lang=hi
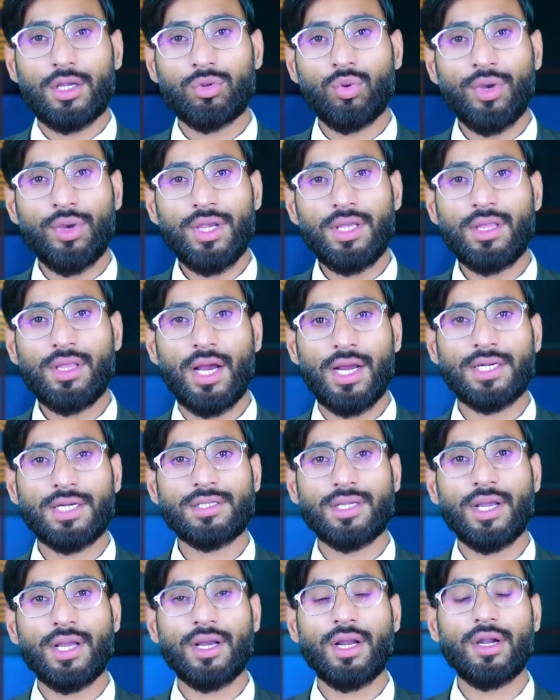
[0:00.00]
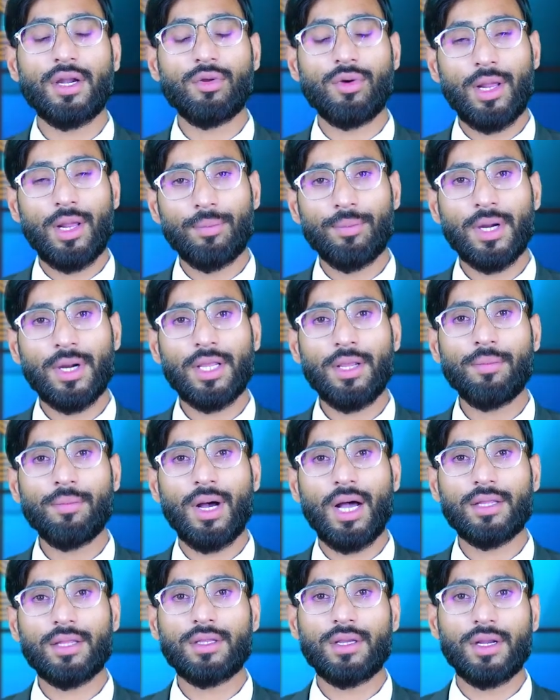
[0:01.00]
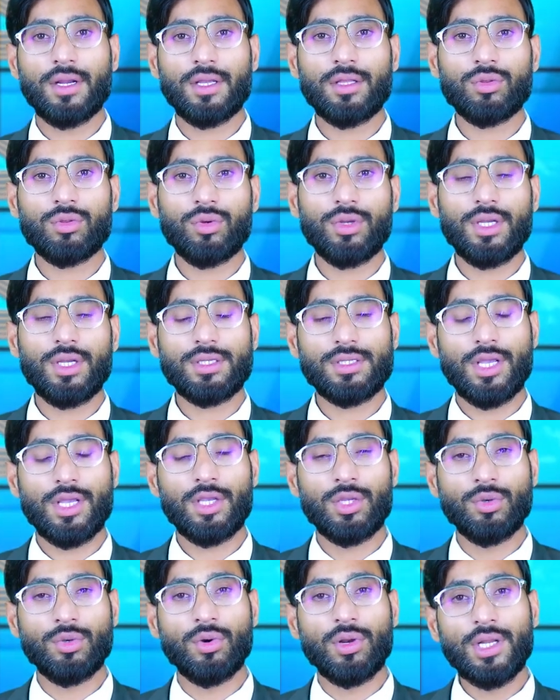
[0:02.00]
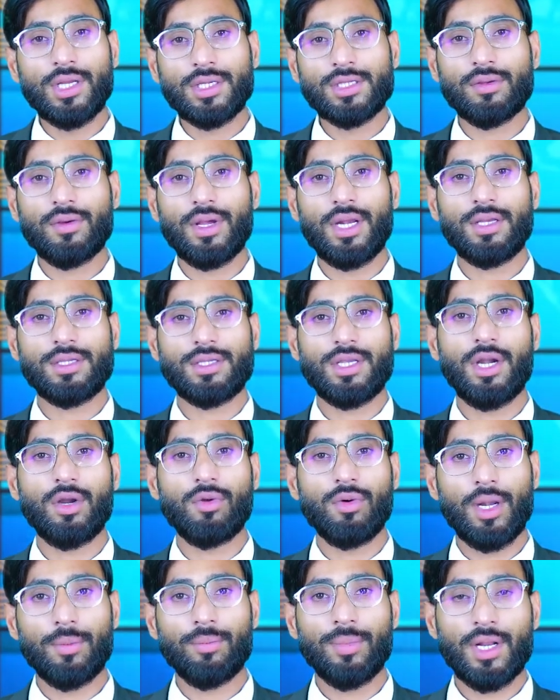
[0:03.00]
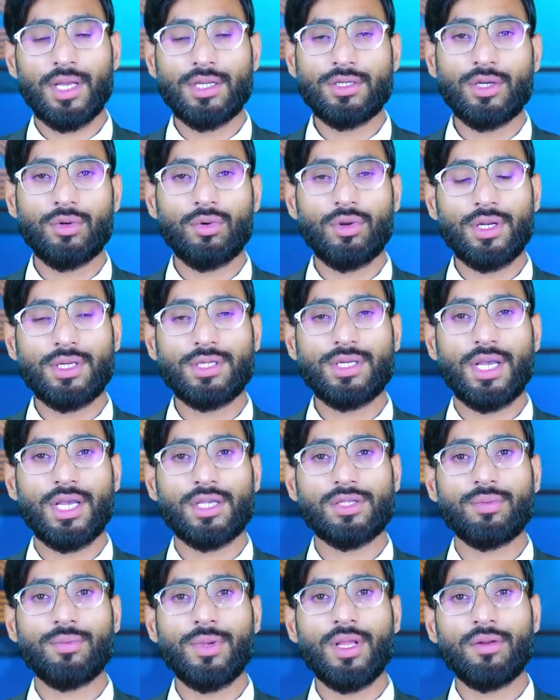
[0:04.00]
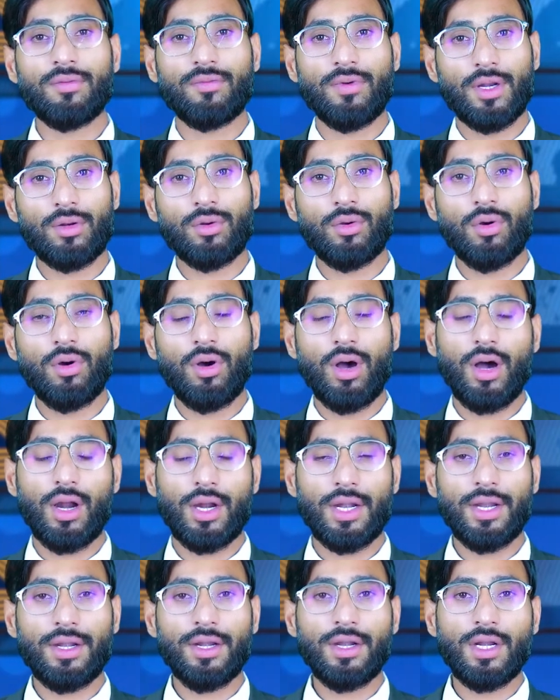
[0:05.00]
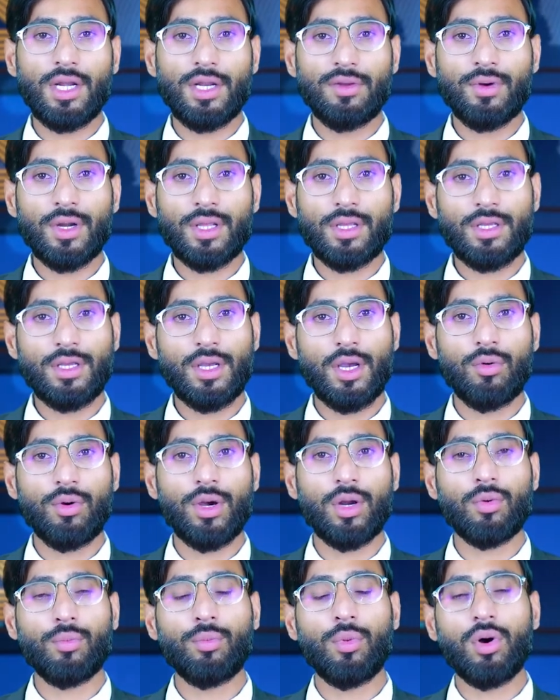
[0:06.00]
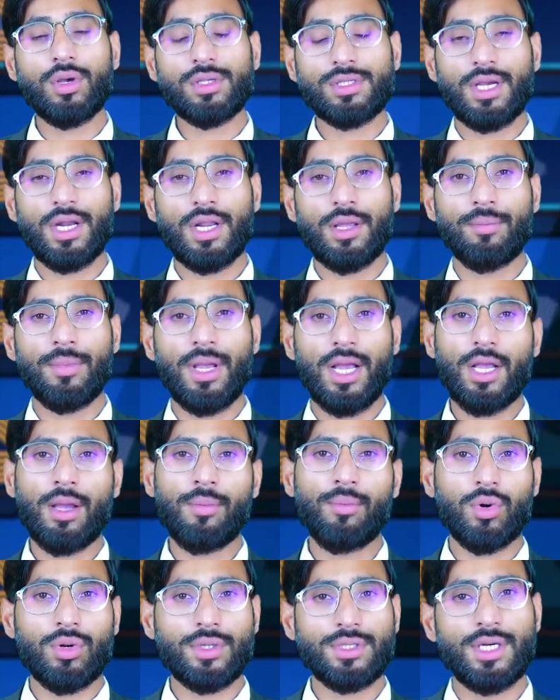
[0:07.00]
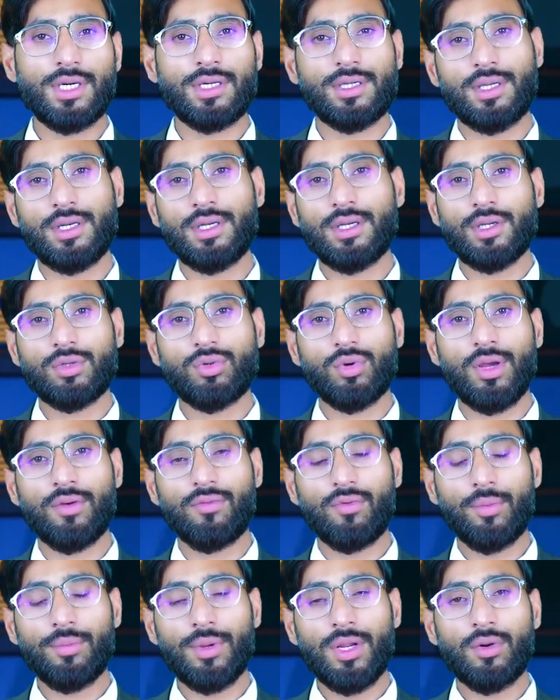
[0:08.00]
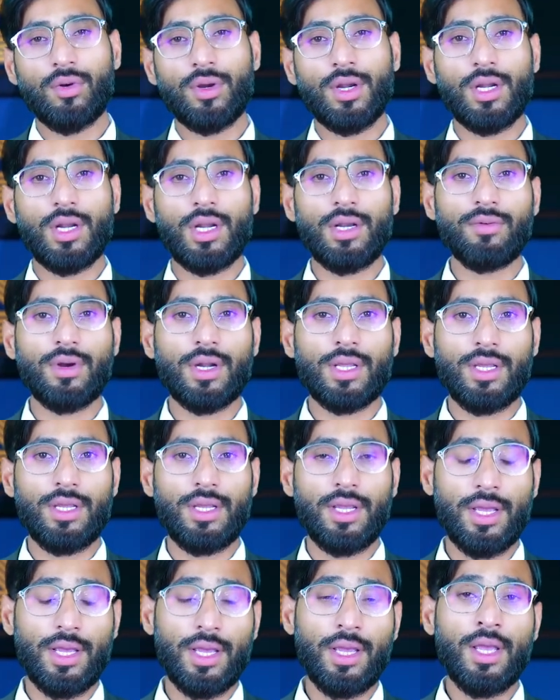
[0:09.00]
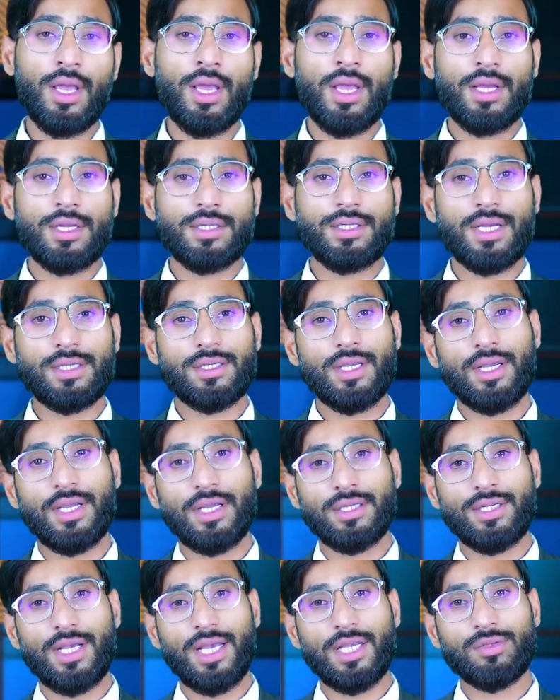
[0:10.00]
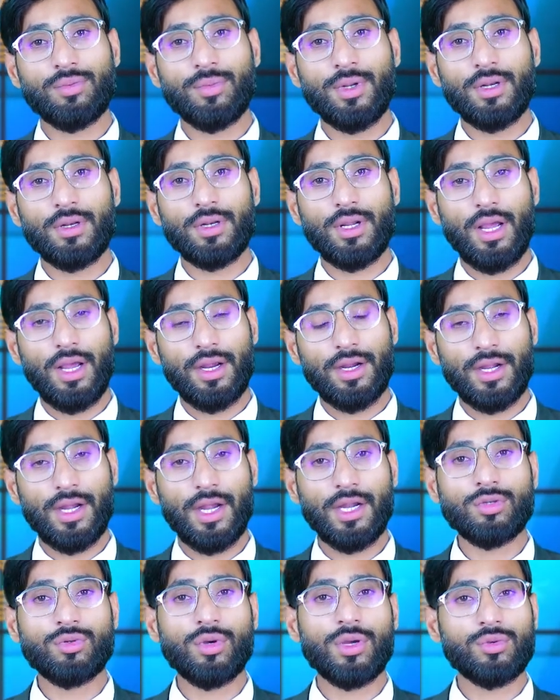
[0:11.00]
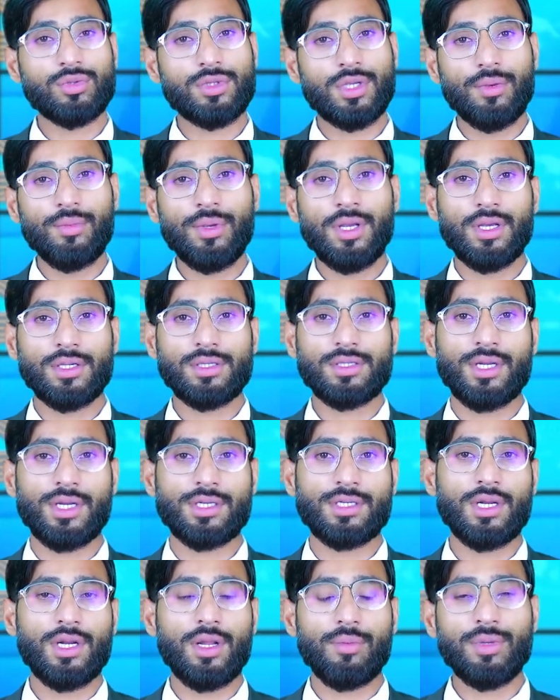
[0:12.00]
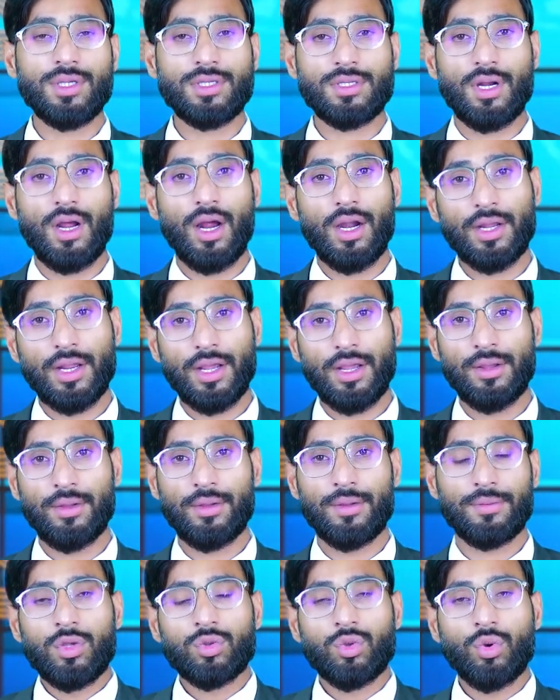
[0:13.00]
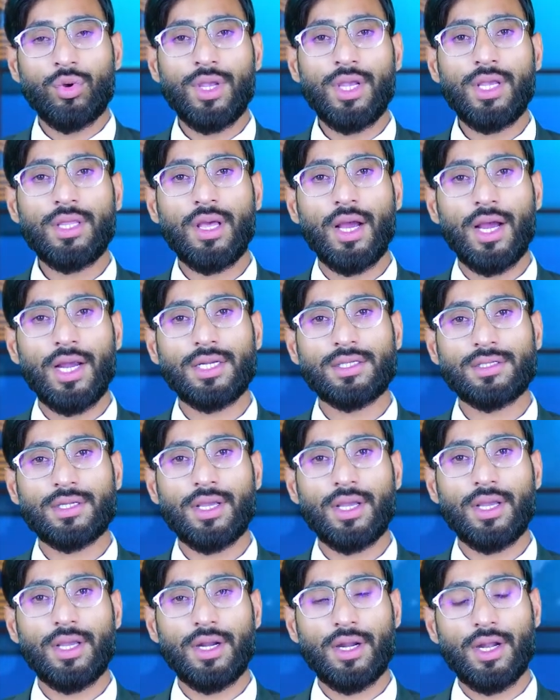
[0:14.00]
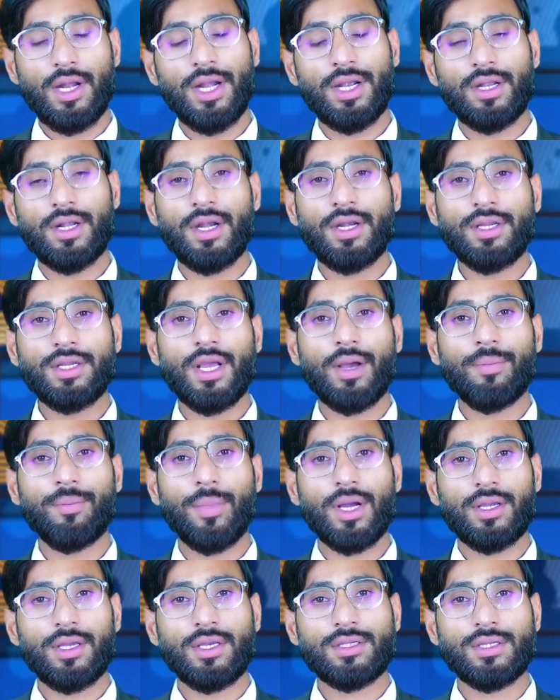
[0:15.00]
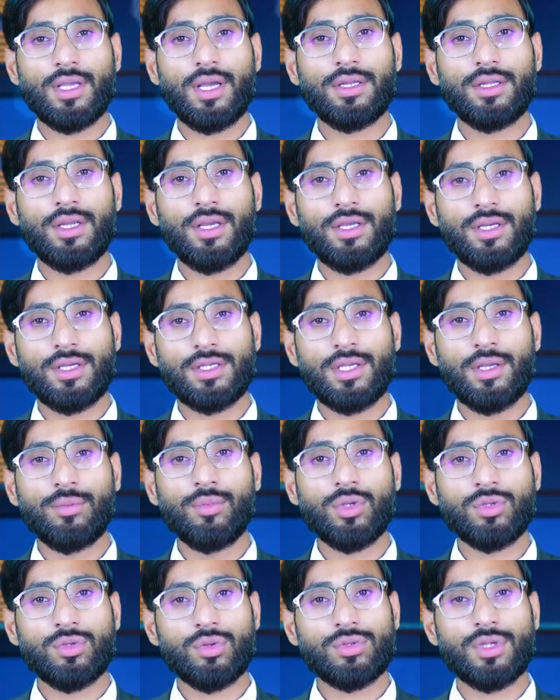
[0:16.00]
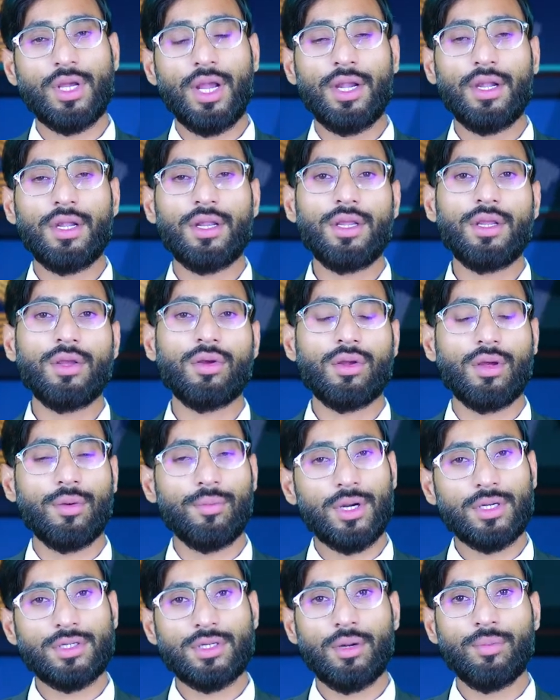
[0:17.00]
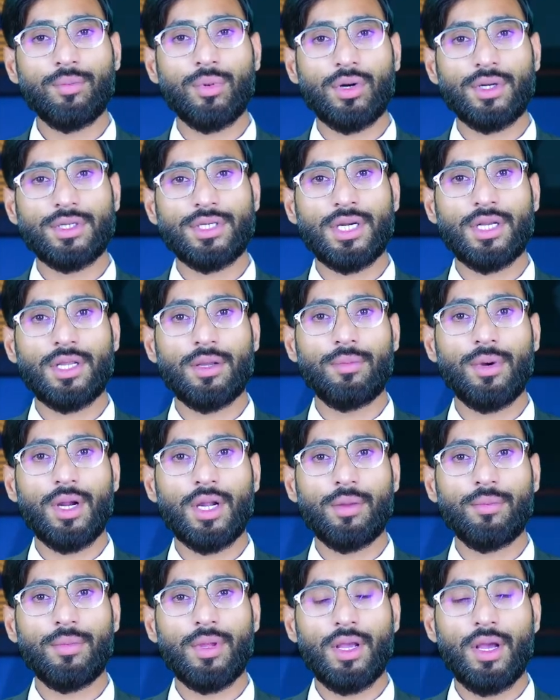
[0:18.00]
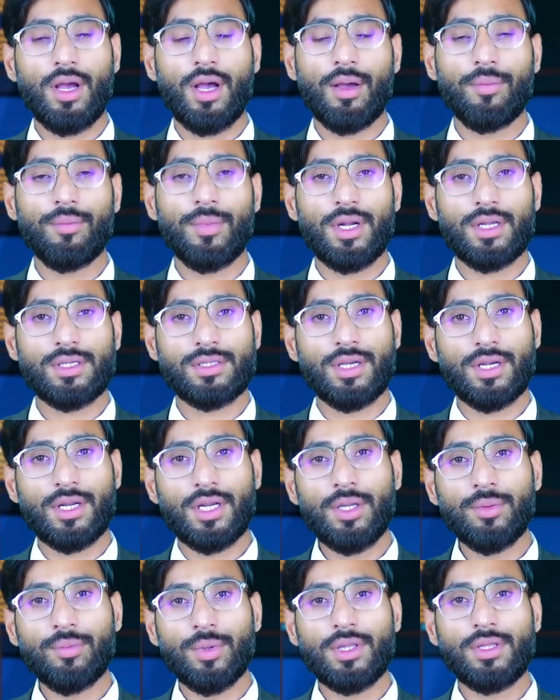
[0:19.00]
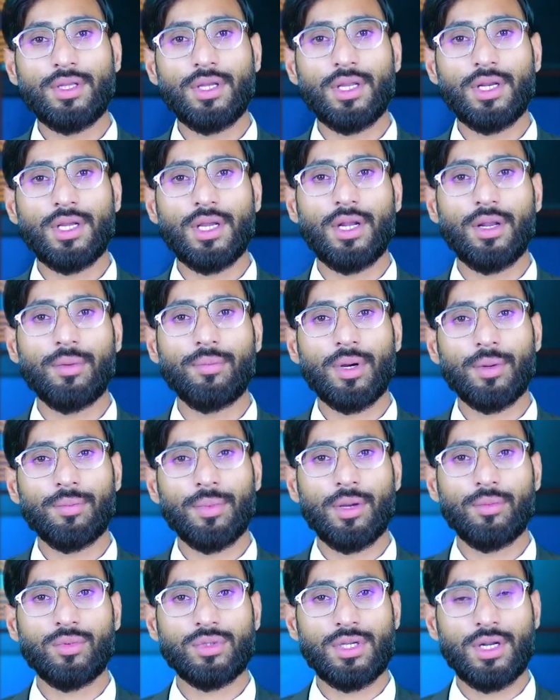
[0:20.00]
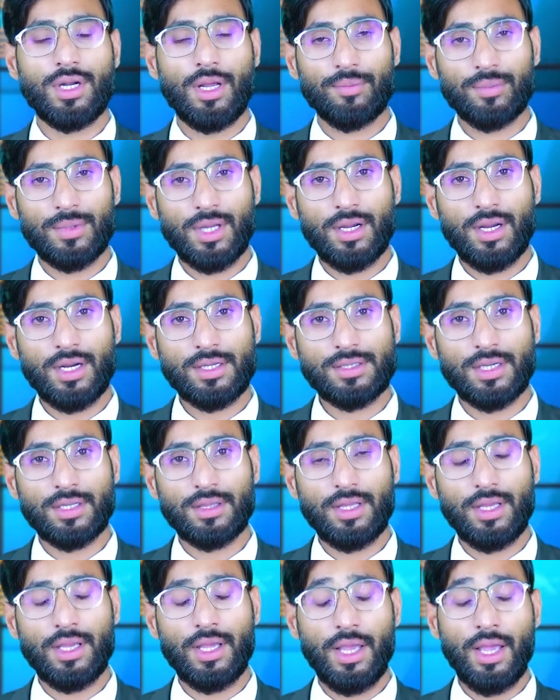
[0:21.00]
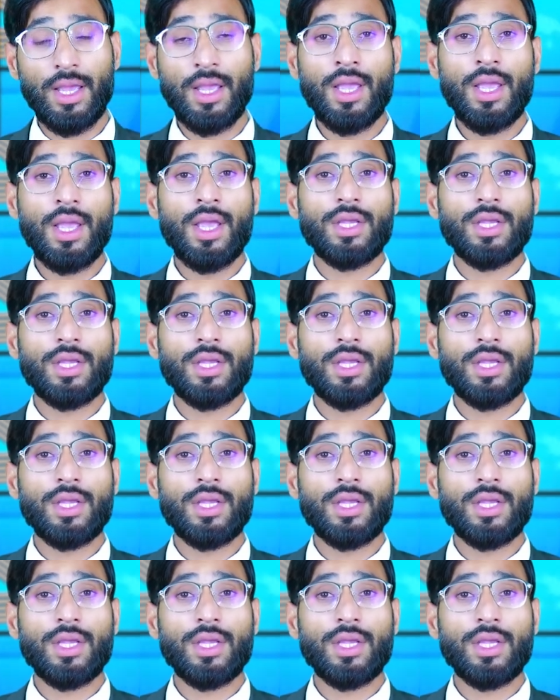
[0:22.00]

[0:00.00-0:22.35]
तोहीद हाइट्स के अगर डेवलपर की बात करें तो इसके क्यू लिंक्स वाले इसके डेवलपर हैं जिन्होंने जैसमीन वन को ऑलरेडी डिलीवर किया हुआ है और बहुत सारे मेगा प्रोजेक्ट इनके जो है वो भी इन्होंने डिलीवर किए हैं जैसे जैसमिन ग्रैंड जो है उसकी भी कंस्ट्रक्शन अभी स्टार्ट है तोहीद हाइट्स के रिलेटेड या पाकिस्तान की किसी भी सोसाइटी या कमर्शल प्रोजेक्ट के बारे में आप मेरे स्क्रीन पर दिए गए नंबर पर आप मुझसे रब रबता कर सकते हैं